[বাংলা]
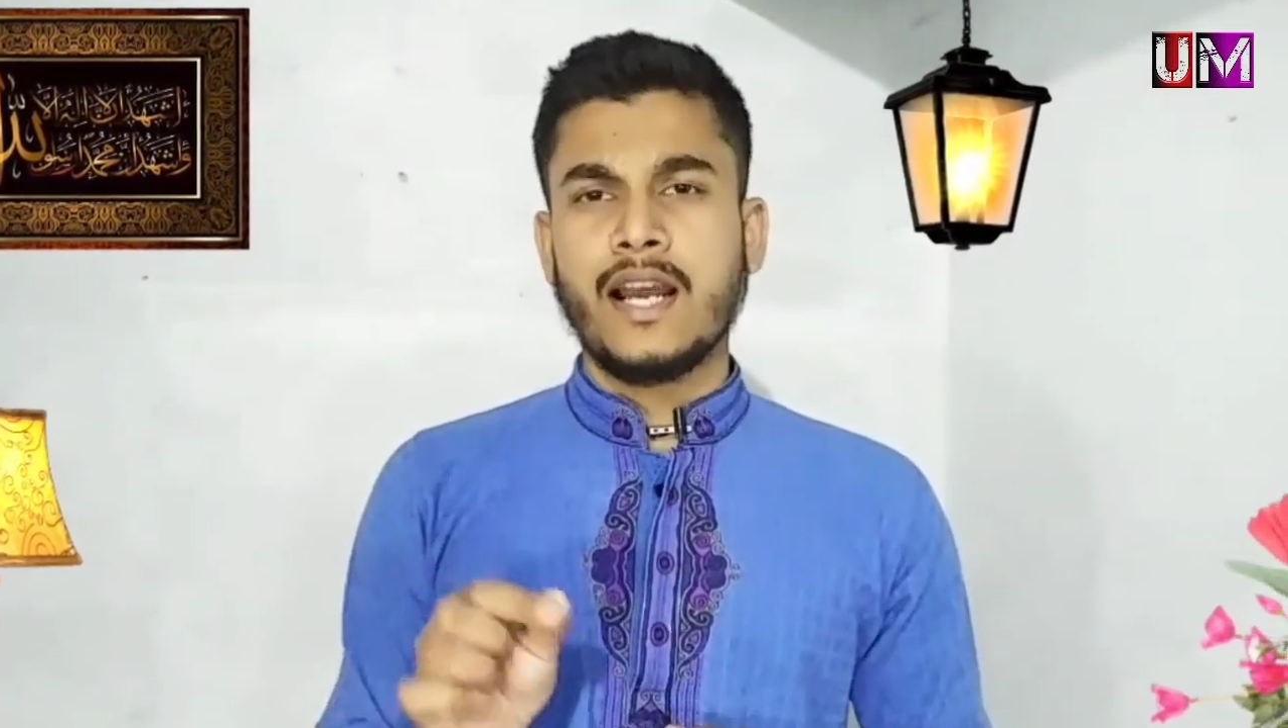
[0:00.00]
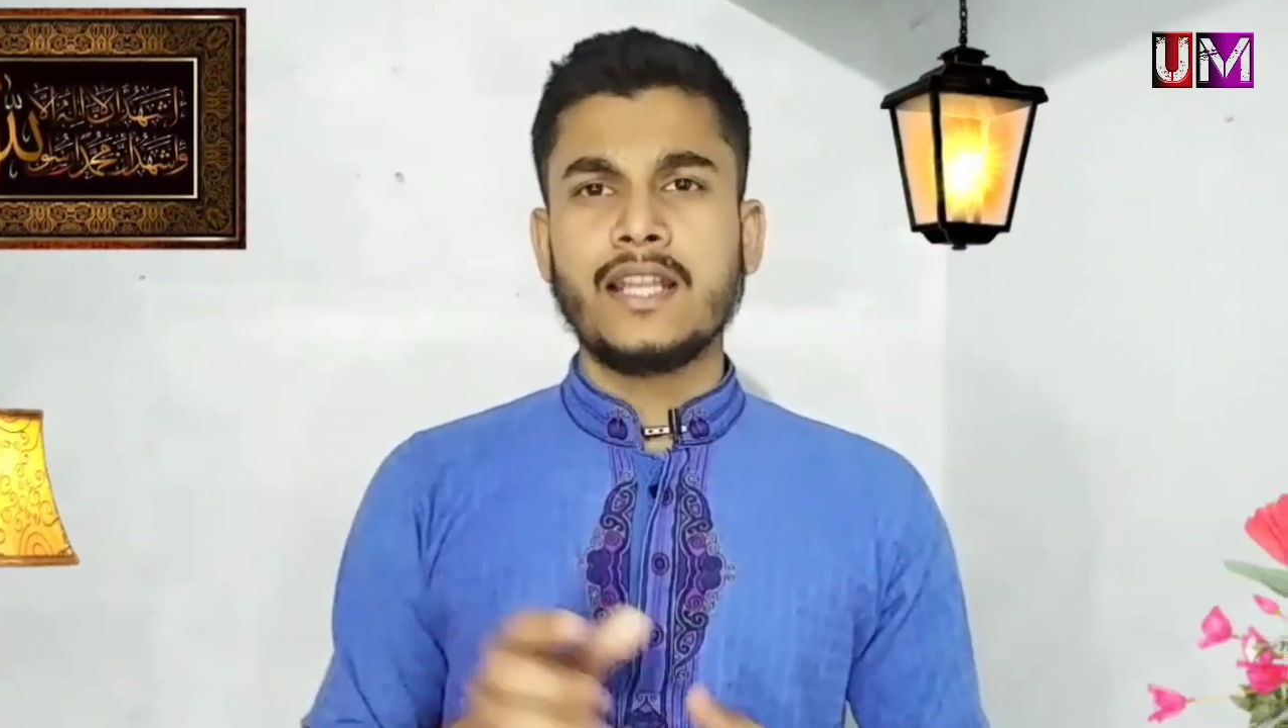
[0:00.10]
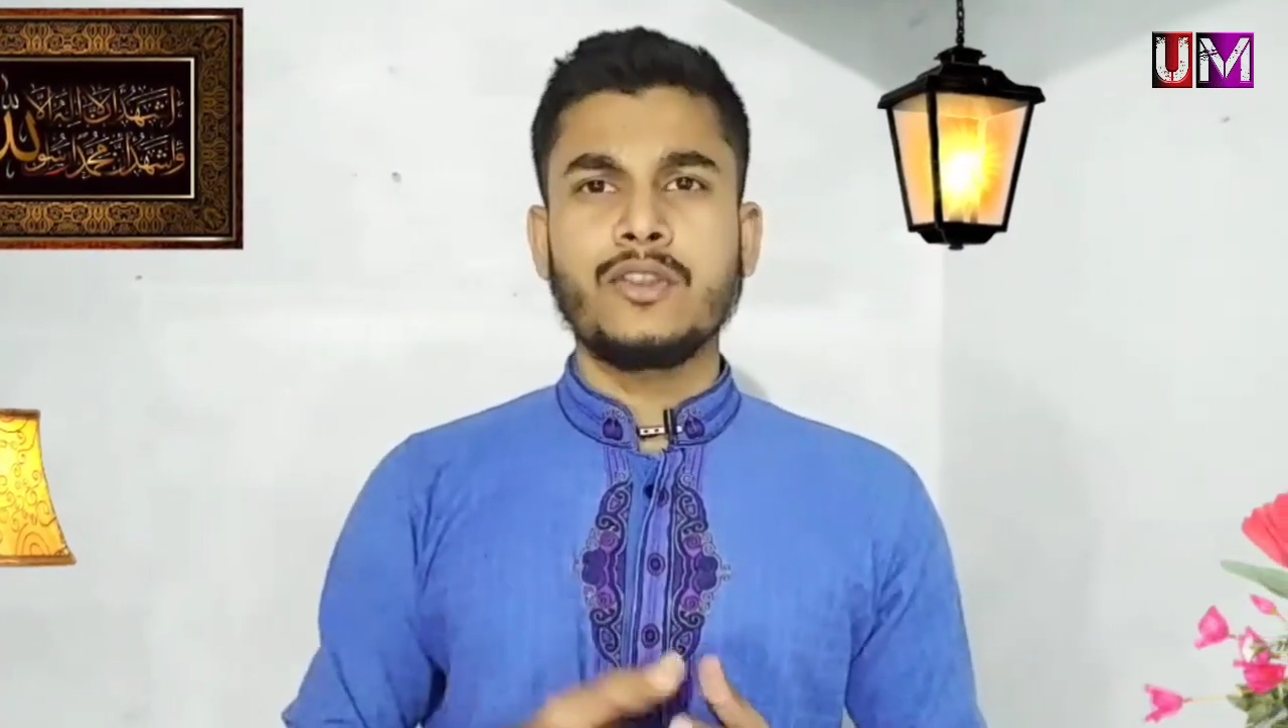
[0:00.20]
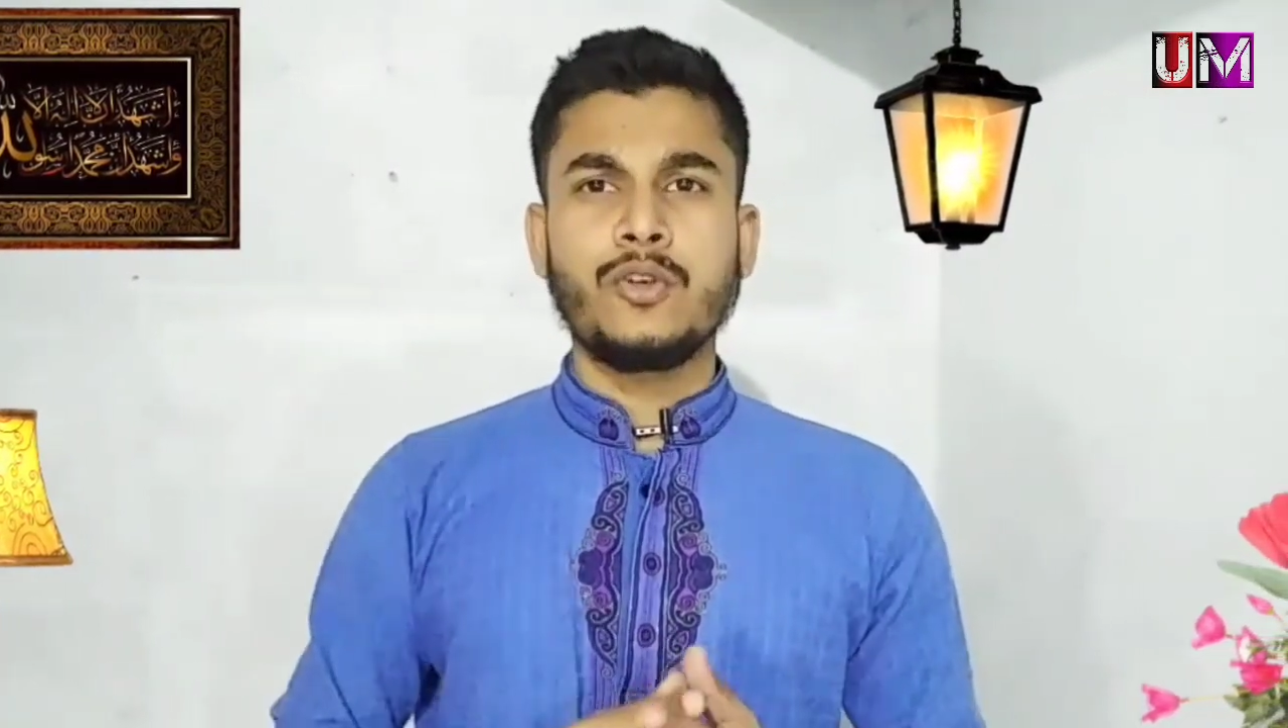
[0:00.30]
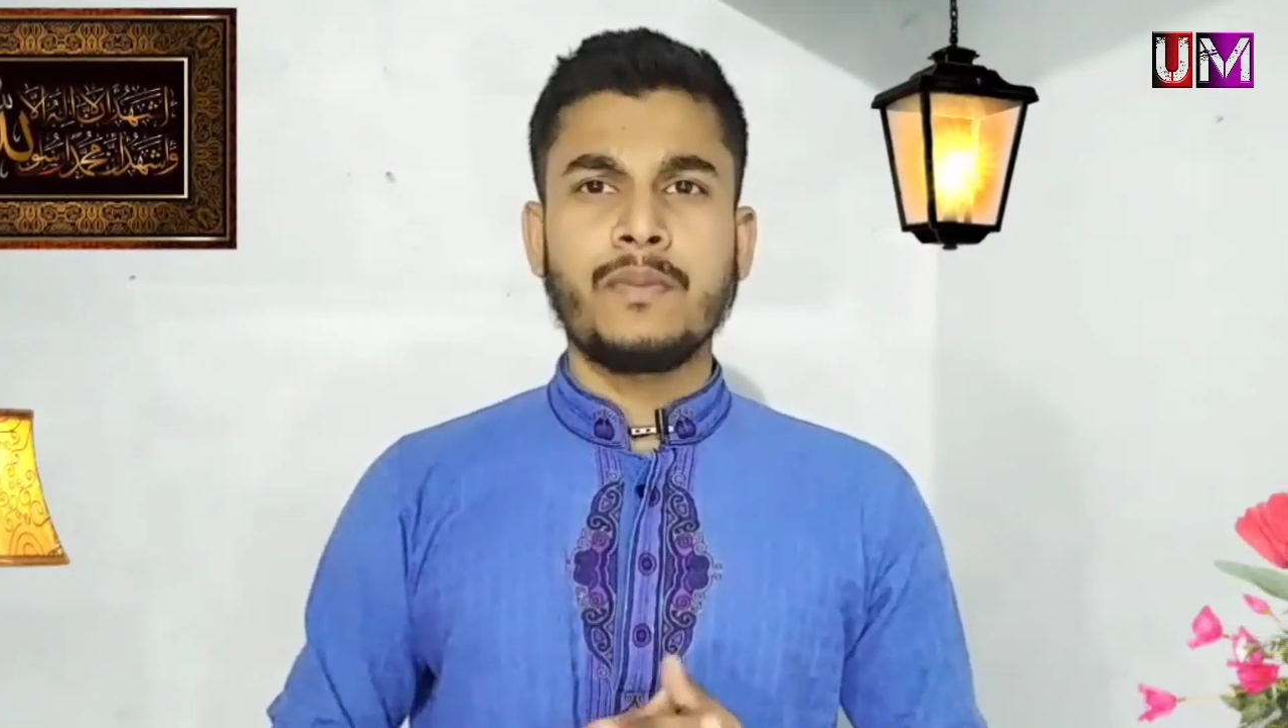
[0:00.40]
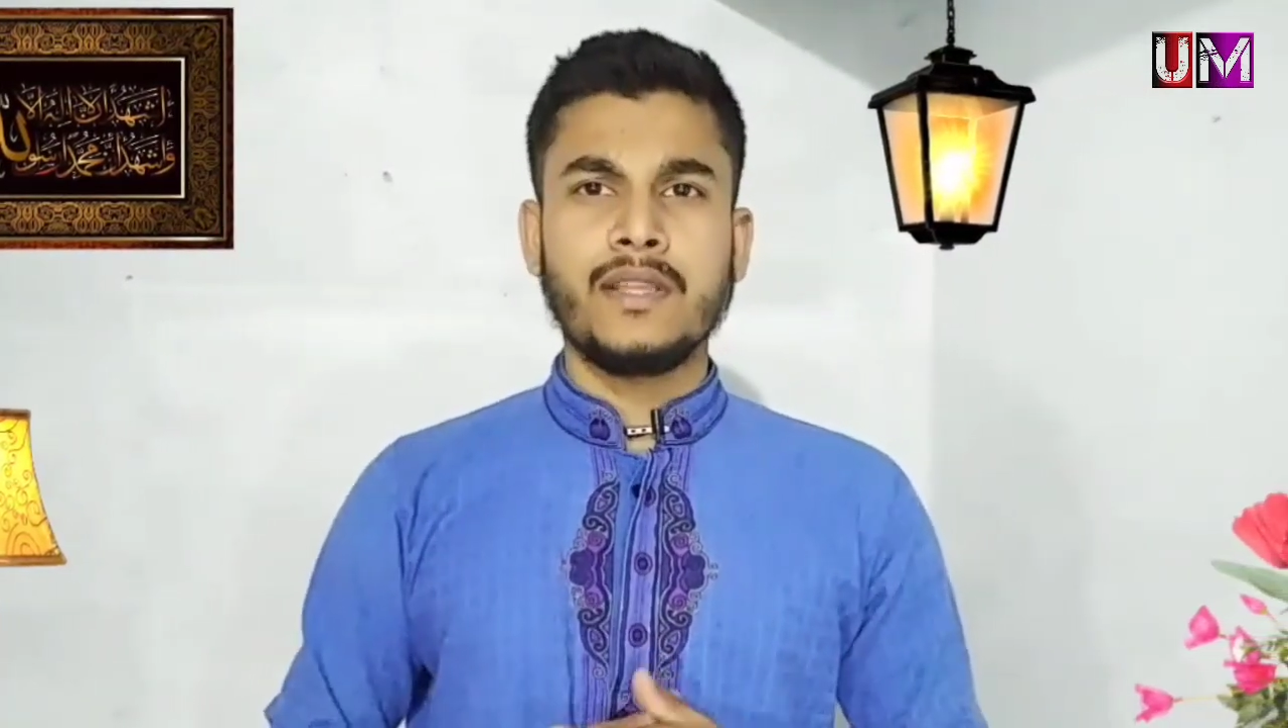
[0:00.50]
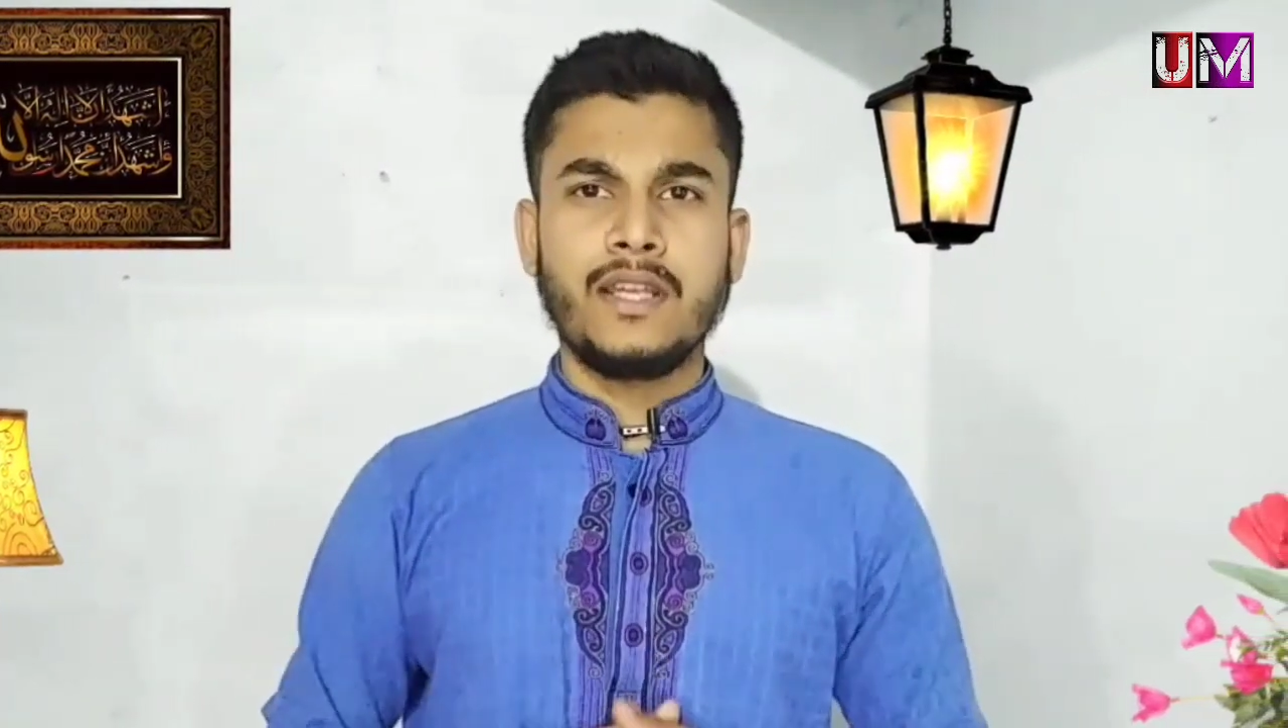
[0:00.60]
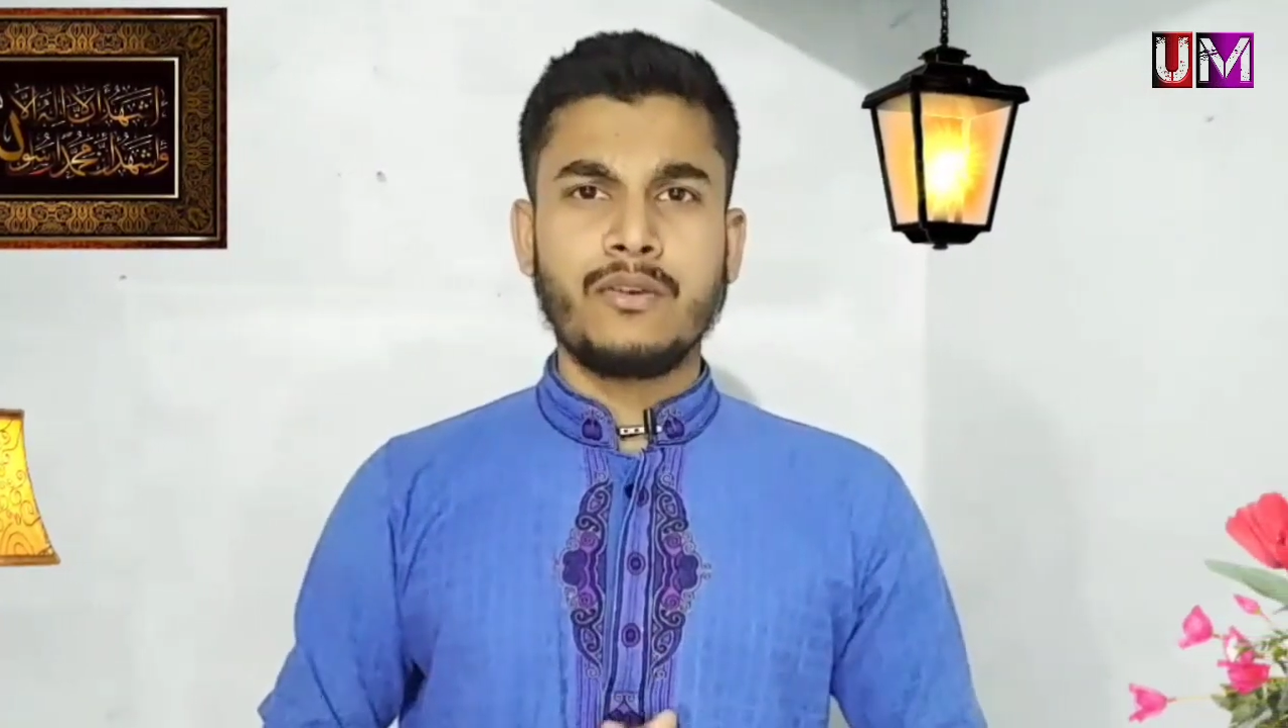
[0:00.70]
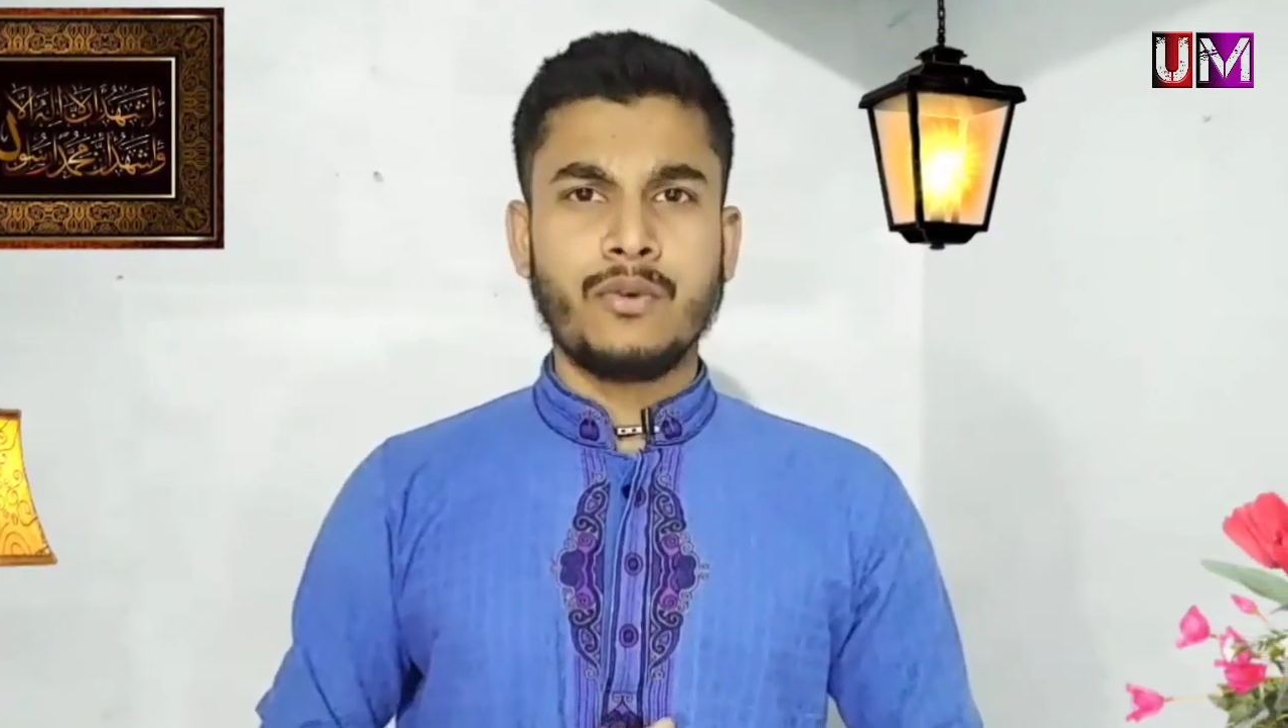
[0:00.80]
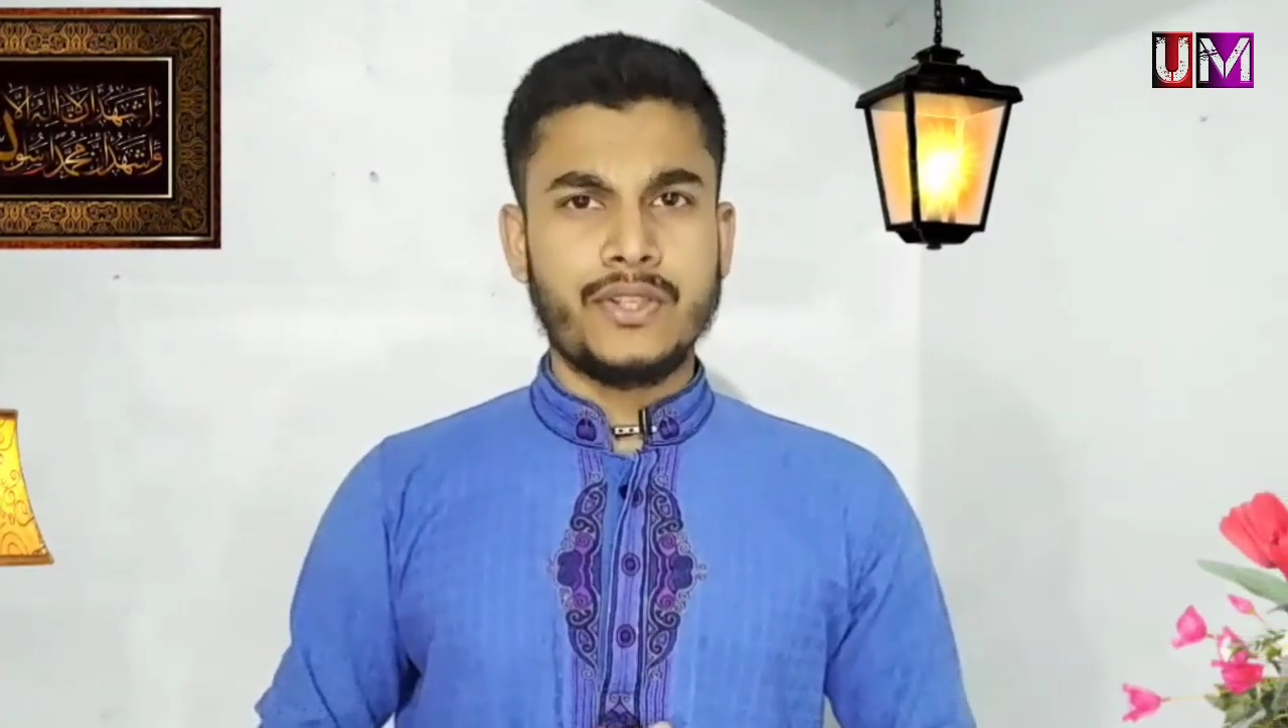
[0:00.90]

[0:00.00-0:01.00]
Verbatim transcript: খাদ্য উপাদান